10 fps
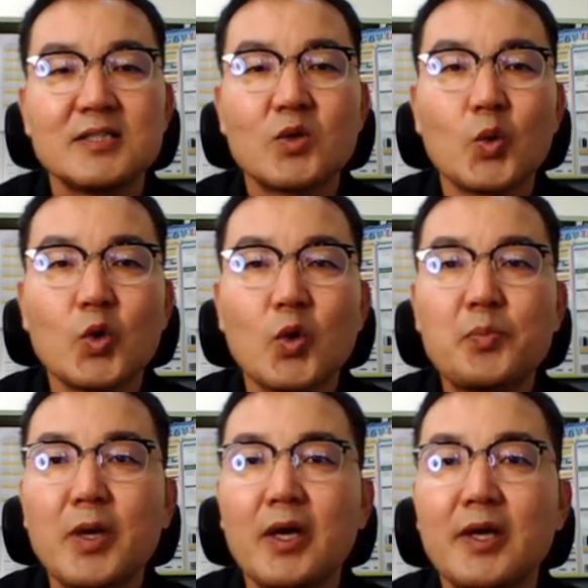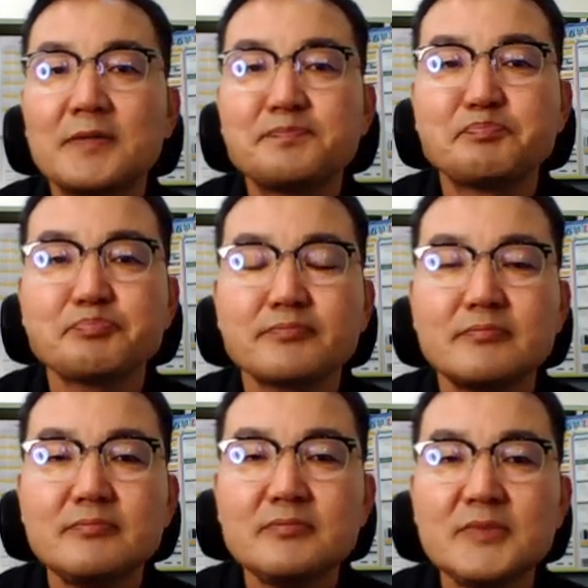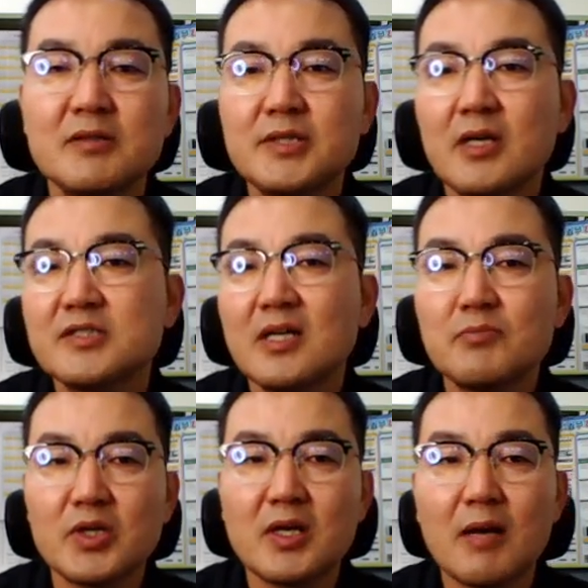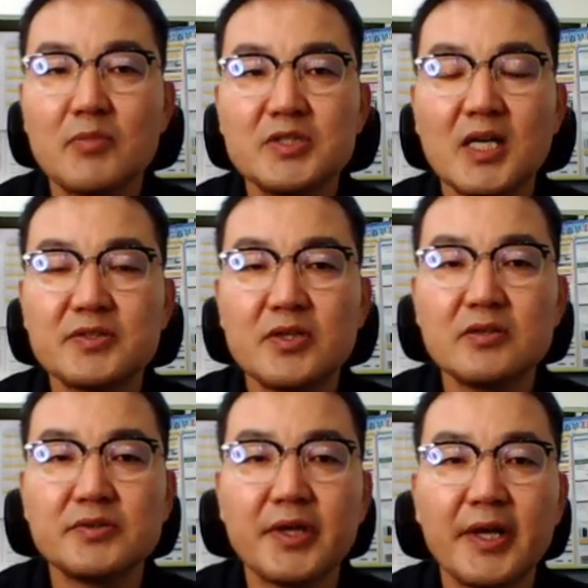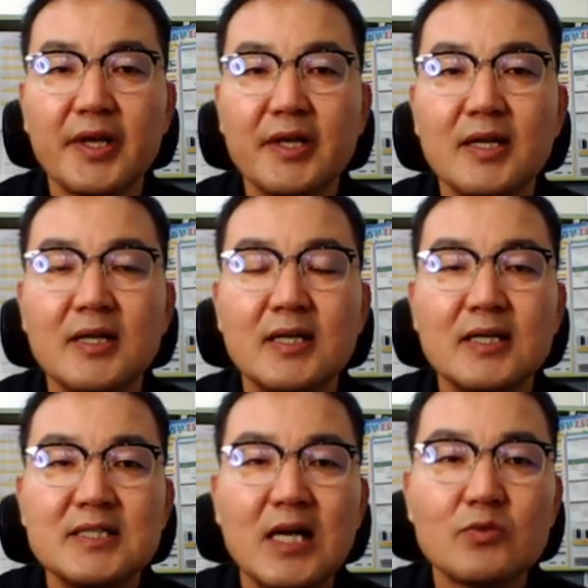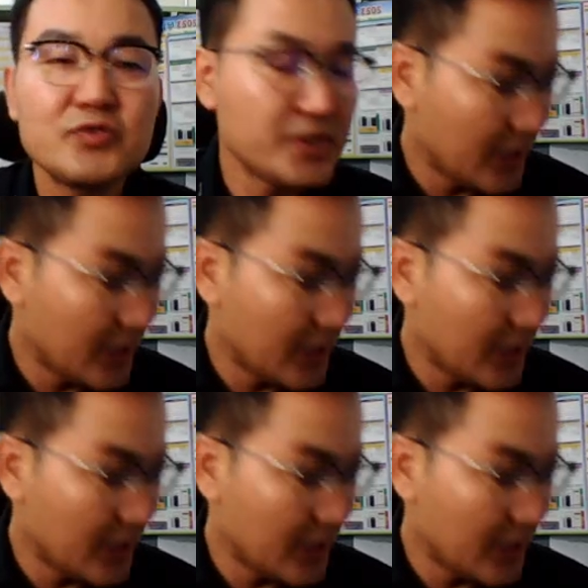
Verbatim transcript: 공교롭게 제가 지난번에 한번 이야기 드렸는데, 양주시